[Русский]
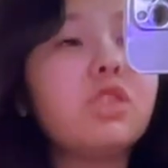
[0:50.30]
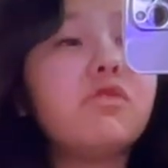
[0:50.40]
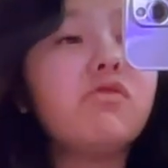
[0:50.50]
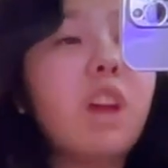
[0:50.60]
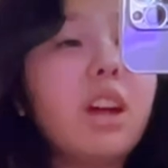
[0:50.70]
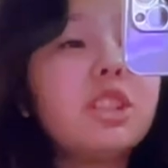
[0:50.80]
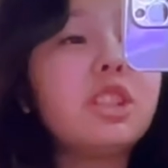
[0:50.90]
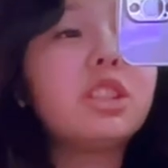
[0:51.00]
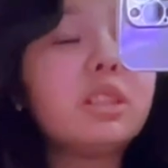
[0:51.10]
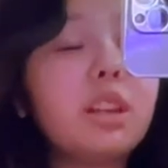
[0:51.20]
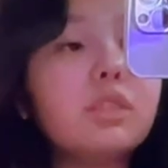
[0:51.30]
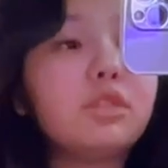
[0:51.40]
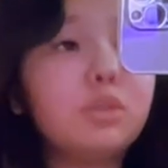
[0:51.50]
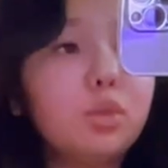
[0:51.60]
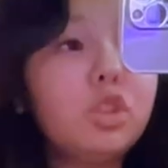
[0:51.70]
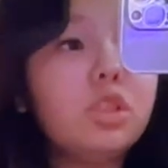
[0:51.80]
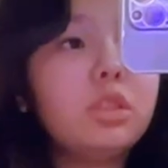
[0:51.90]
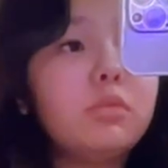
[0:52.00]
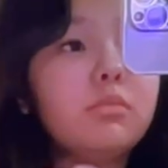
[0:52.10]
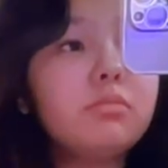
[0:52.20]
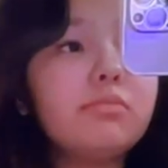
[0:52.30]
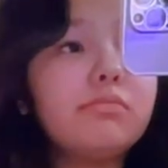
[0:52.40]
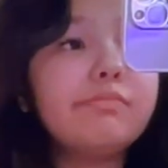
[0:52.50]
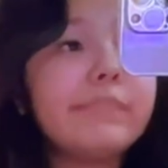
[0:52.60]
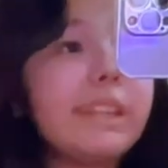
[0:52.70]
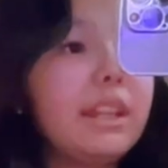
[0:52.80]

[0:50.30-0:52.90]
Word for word: два часа ночи. Я не